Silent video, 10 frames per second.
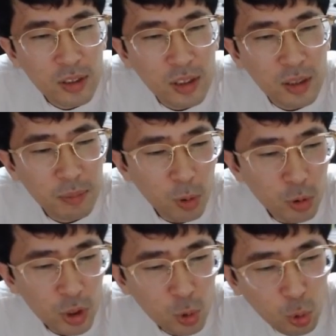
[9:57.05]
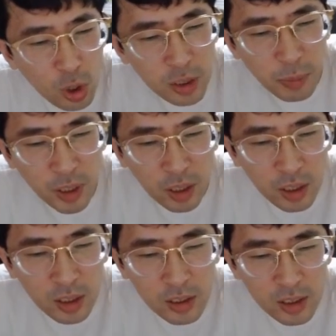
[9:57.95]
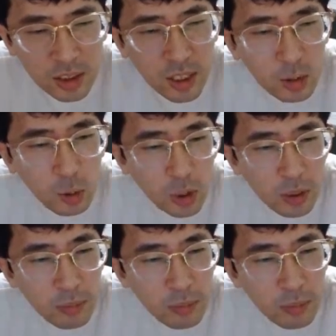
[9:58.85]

네, 포진 도토갑니다 신당동님